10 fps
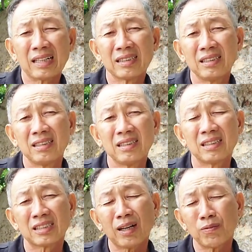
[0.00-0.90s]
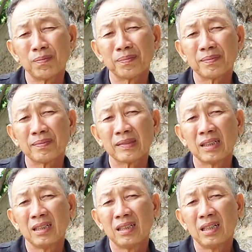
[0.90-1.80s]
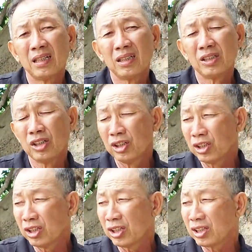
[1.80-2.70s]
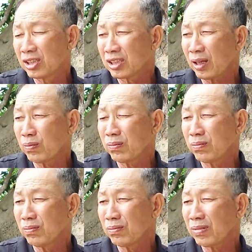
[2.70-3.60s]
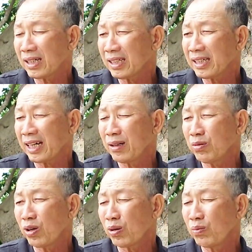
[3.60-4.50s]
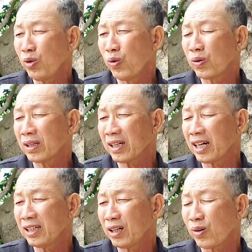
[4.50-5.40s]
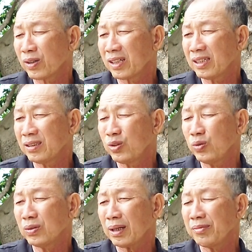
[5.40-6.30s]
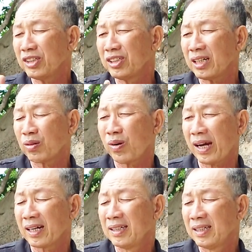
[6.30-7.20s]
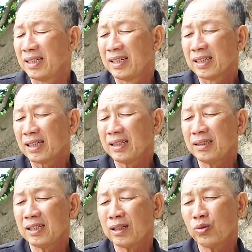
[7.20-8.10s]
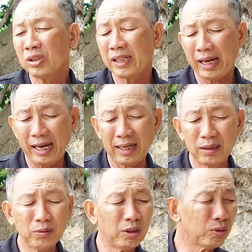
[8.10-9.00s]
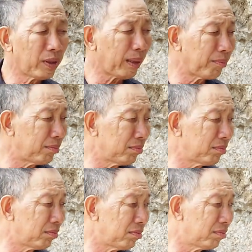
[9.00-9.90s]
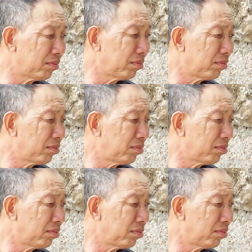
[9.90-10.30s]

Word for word: ăn vừa xong dạ vừa xong ba trái cây ông ngồi cũng buồn cái kể rồi cái xuống tắm giữa đàng hoàng cái nó nấu nước trà lúc đó tôi đem